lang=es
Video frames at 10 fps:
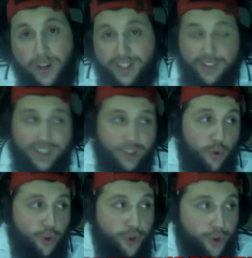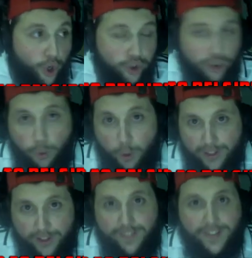Ya sabéis que son dos
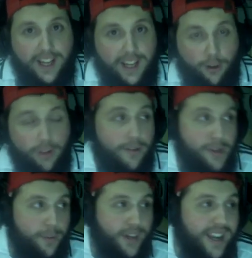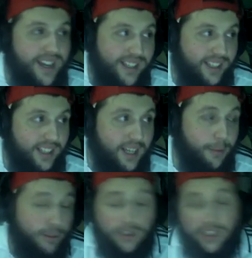jugadores belgas los que vamos a poner en el siguiente
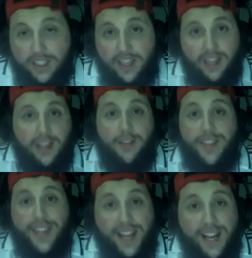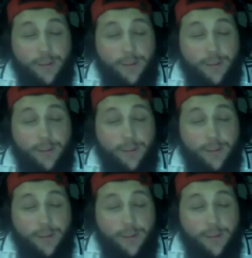capítulo. Así que dejar